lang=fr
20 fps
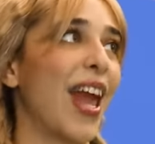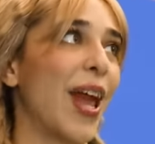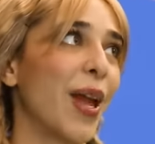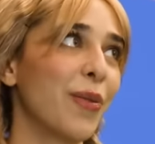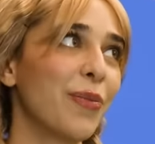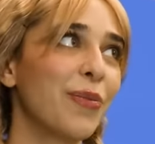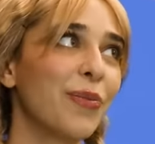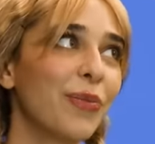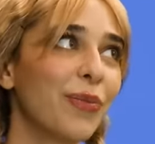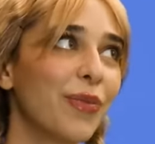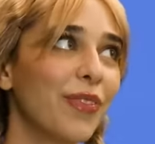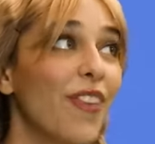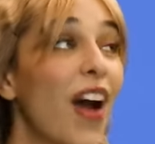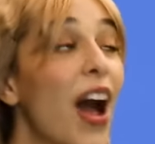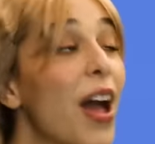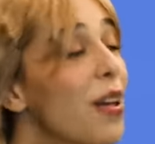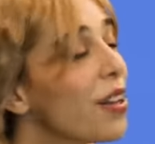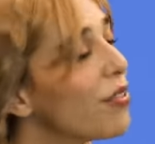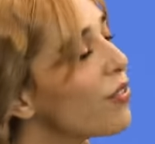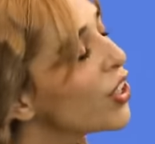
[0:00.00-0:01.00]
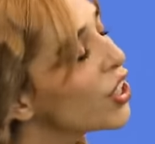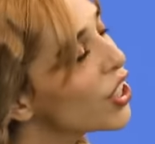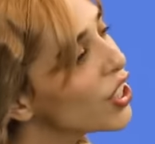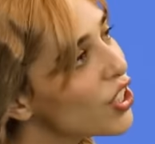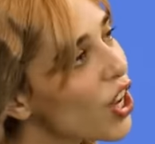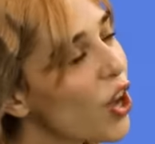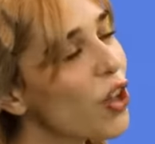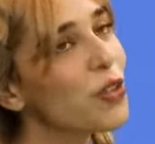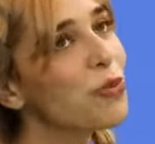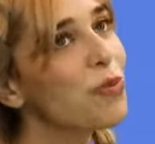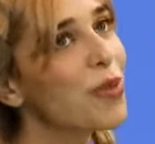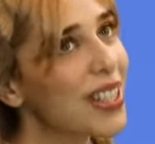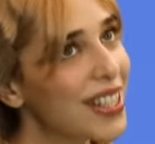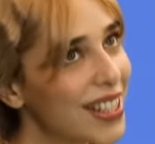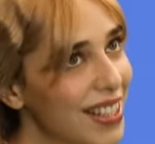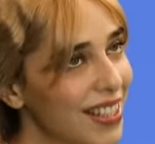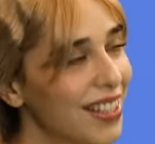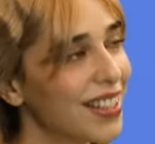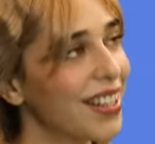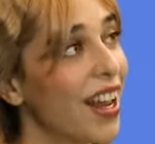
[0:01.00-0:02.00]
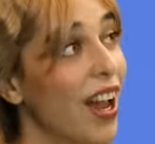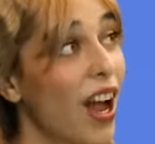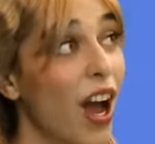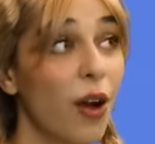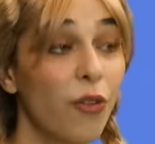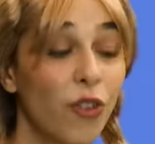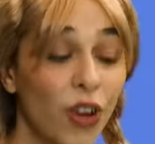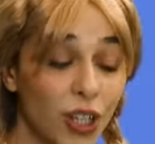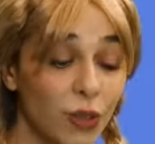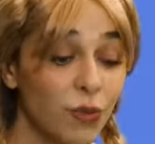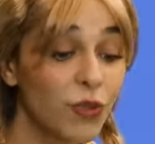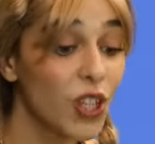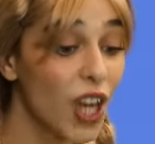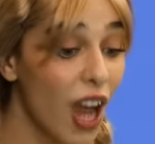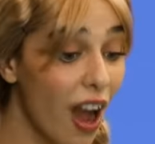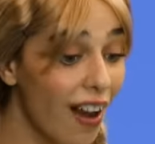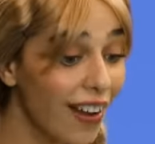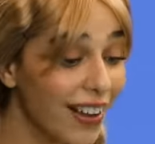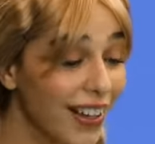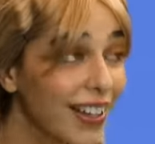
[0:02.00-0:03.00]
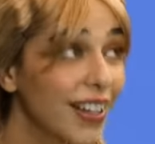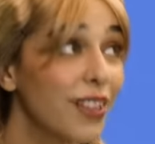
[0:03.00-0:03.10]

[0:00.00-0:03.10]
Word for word: Le jeu du bonheur, c'est mon père qui me l'a appris.